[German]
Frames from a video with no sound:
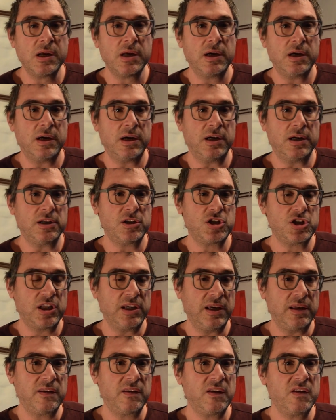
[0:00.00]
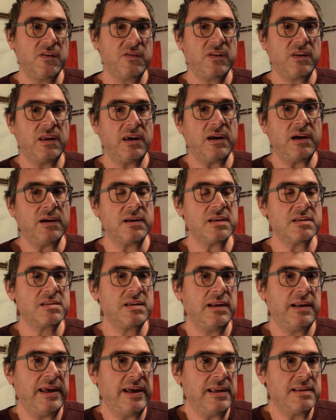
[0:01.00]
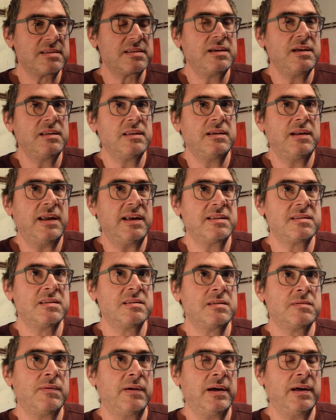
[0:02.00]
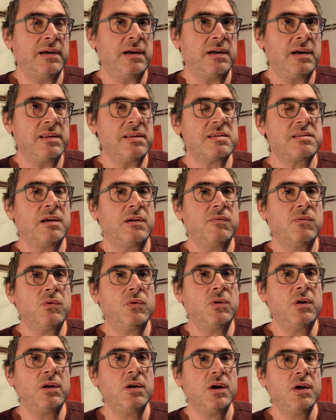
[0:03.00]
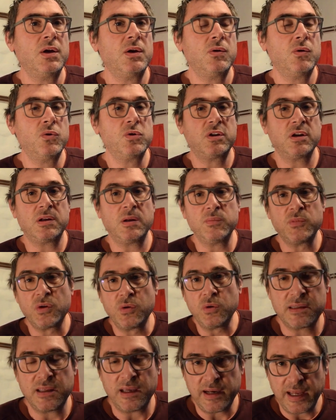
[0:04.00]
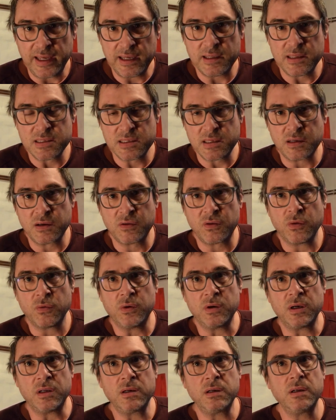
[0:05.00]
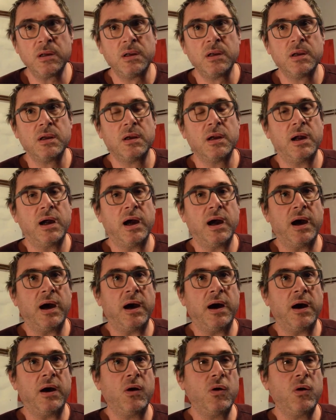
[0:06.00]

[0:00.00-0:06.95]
äh, steht, ist der Zelensky in den letzten zwei Jahren sehr wohl unter dem Druck der rechten Sektoren äh,